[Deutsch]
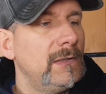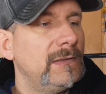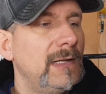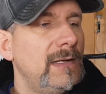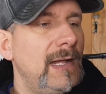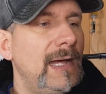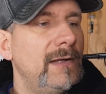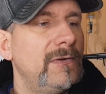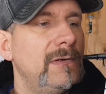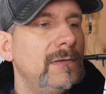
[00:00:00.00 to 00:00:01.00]
Dann
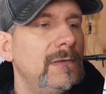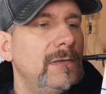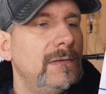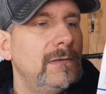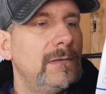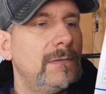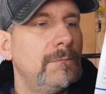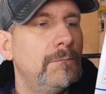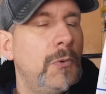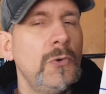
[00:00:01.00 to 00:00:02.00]
äh,
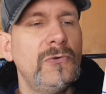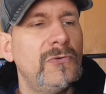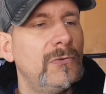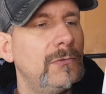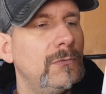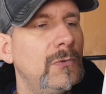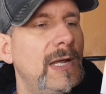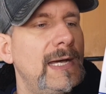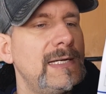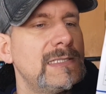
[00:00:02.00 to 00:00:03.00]
Punkt
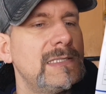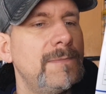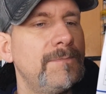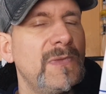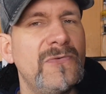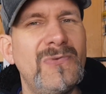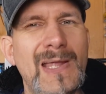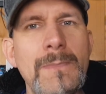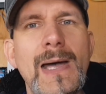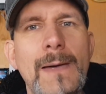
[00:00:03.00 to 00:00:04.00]
08,
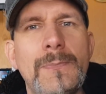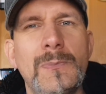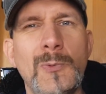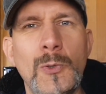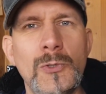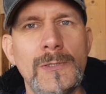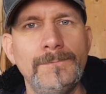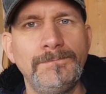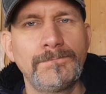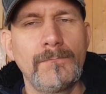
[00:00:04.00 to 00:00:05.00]
Flammabbruch.
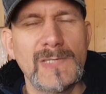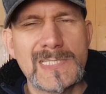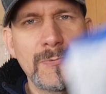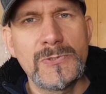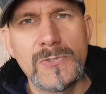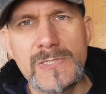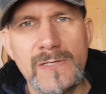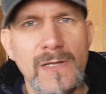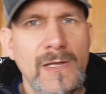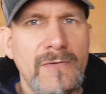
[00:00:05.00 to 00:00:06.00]
Das
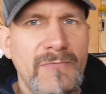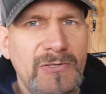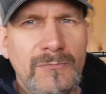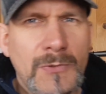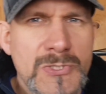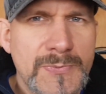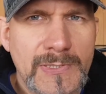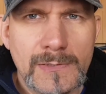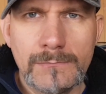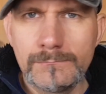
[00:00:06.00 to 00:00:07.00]
bedeutet, wenn zum
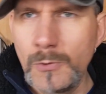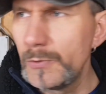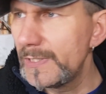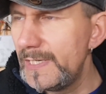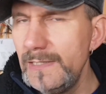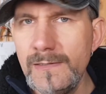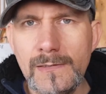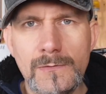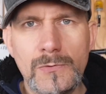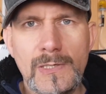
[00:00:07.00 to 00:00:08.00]
Beispiel eure
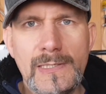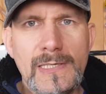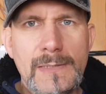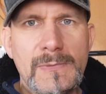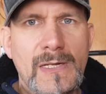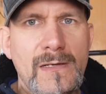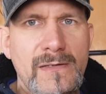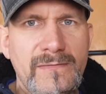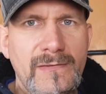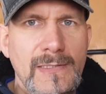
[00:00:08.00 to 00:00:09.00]
Kinder oder irgendjemand
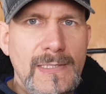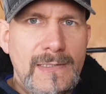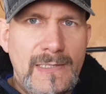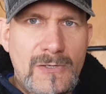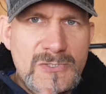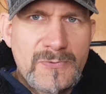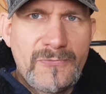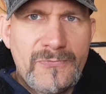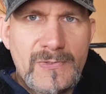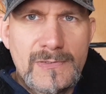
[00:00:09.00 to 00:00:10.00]
anders den
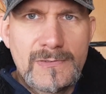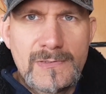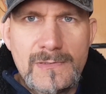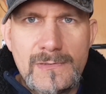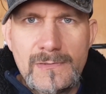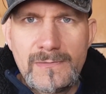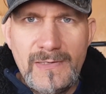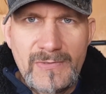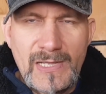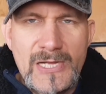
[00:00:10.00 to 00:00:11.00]
Auspuff äh, äh, äh,
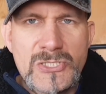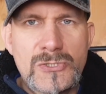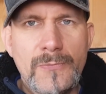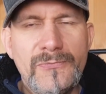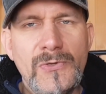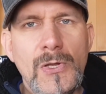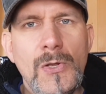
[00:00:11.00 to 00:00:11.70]
jemand reinstopft